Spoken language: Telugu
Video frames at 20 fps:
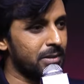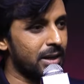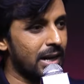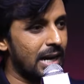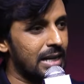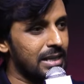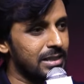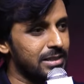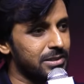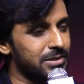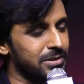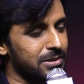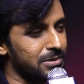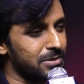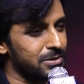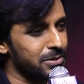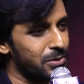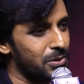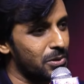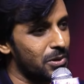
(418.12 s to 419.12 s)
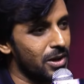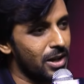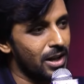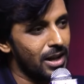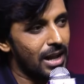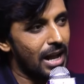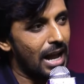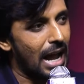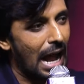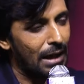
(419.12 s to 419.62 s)
హ్యాండిల్ చేస్తుంది సో
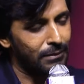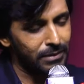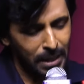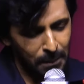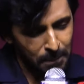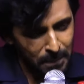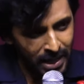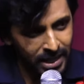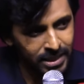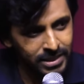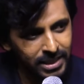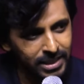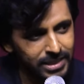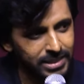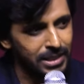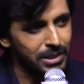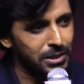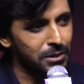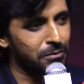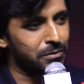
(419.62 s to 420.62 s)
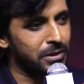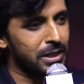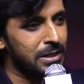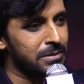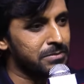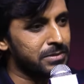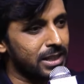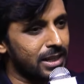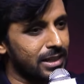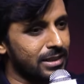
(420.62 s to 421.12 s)
ఐ హ్యావ్ అన్ అమేజింగ్ సెట్ ఆఫ్
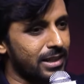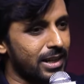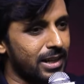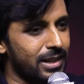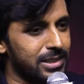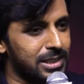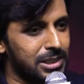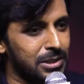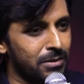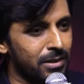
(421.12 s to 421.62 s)
టీమ్స్ లైక్ దట్ జీవన్